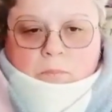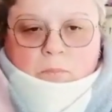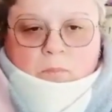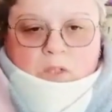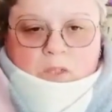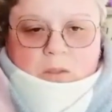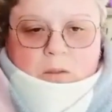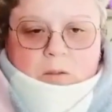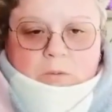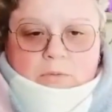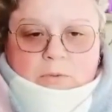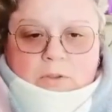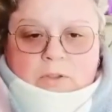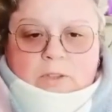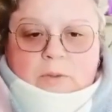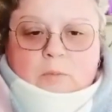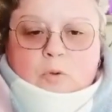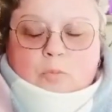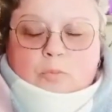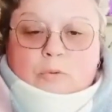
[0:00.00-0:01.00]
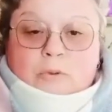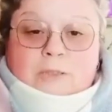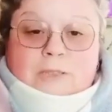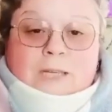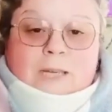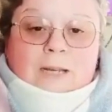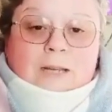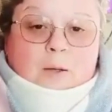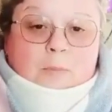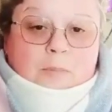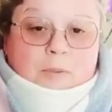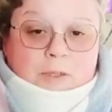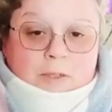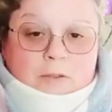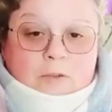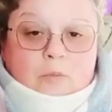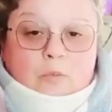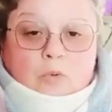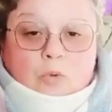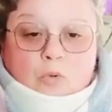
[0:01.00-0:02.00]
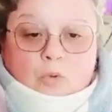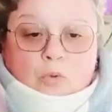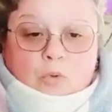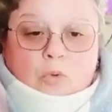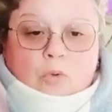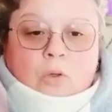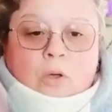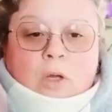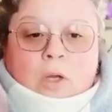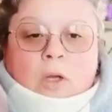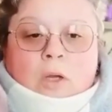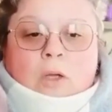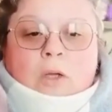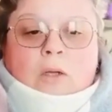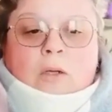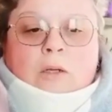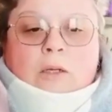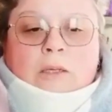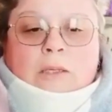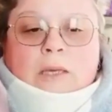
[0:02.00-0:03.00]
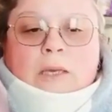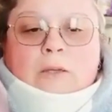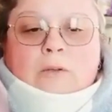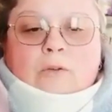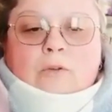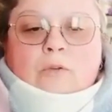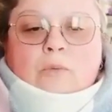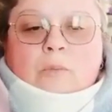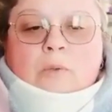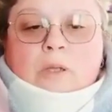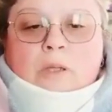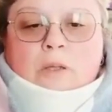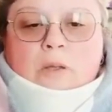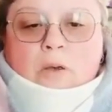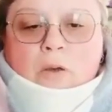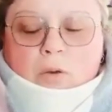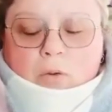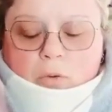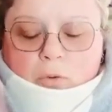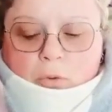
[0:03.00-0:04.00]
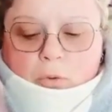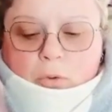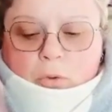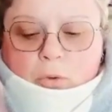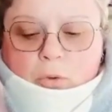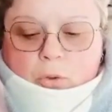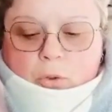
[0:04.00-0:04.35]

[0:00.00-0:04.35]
euh, forcément plus qu'elle apaise beaucoup, euh, il y a une meilleure, euh,